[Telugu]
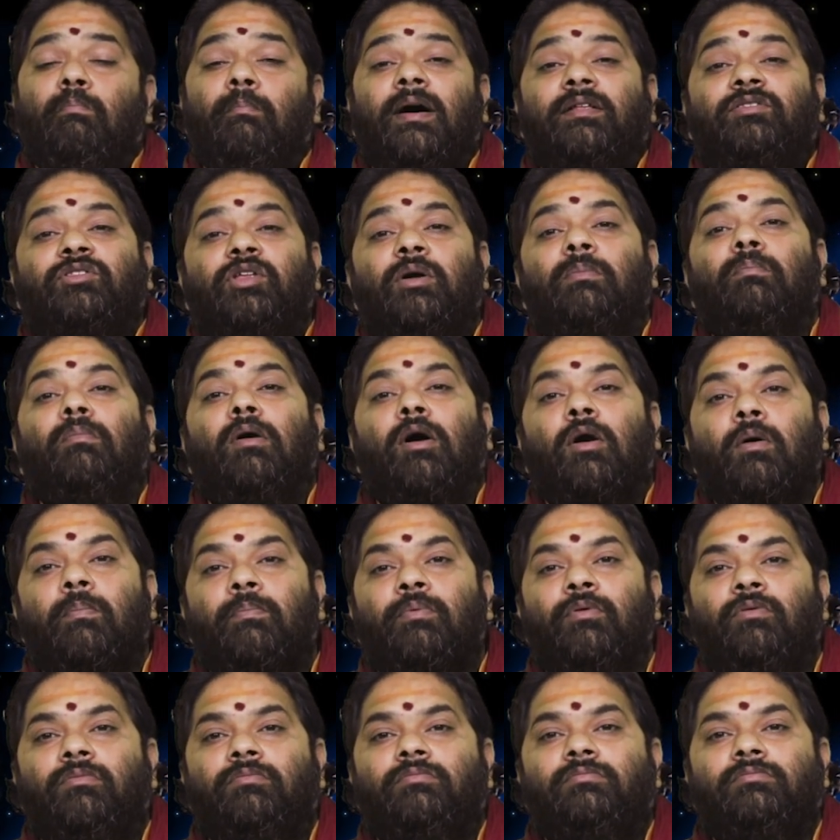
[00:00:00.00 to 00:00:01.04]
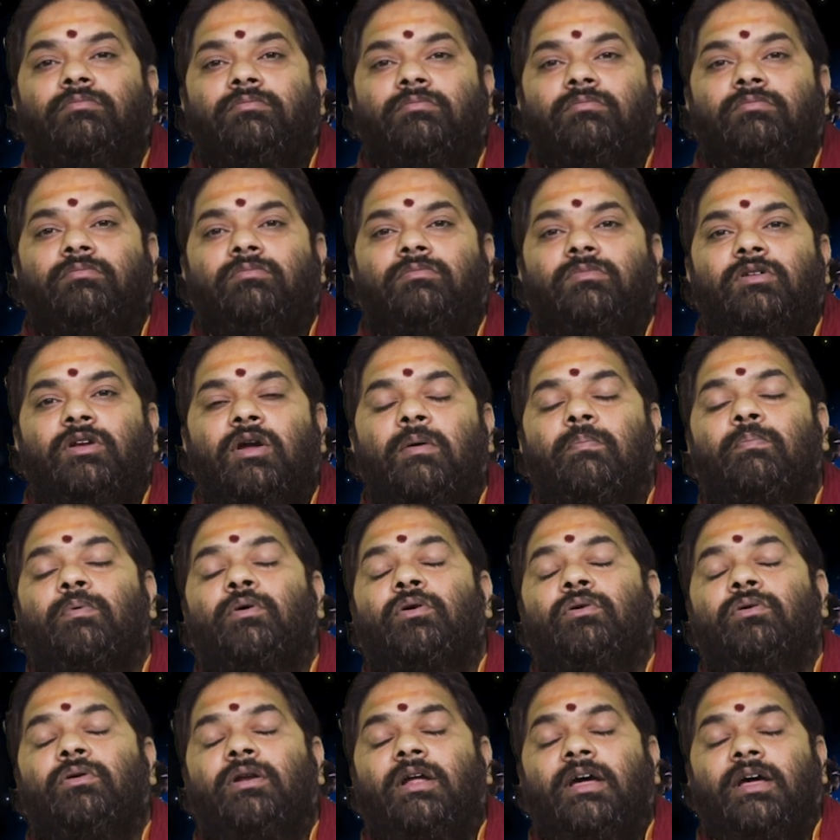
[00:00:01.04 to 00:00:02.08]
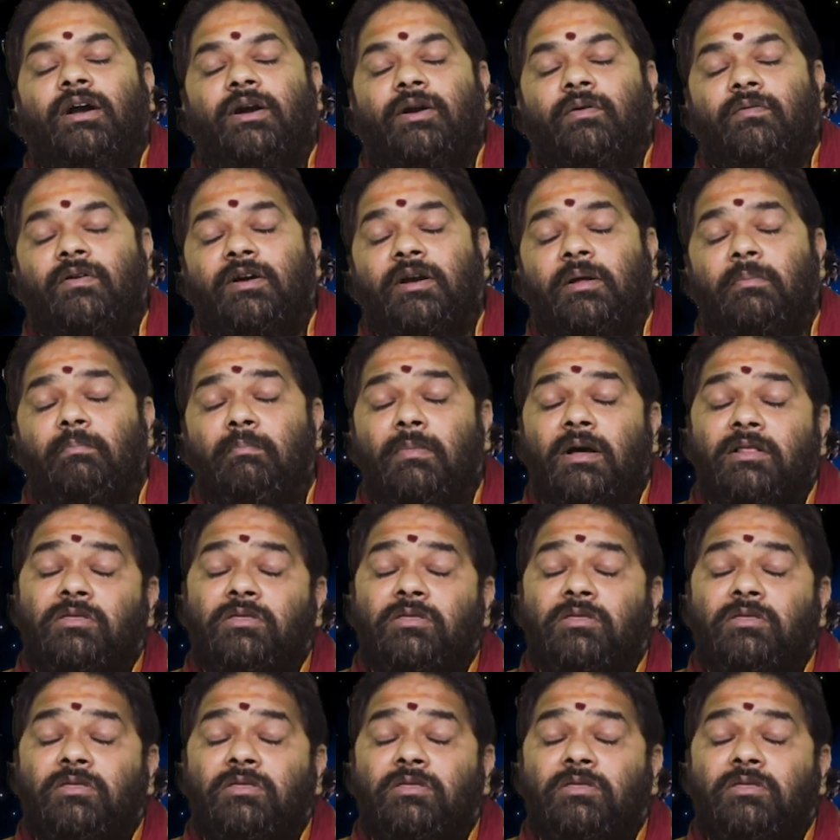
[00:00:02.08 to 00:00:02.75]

మతి మరుపు ఎప్పుడూ లేనటువంటి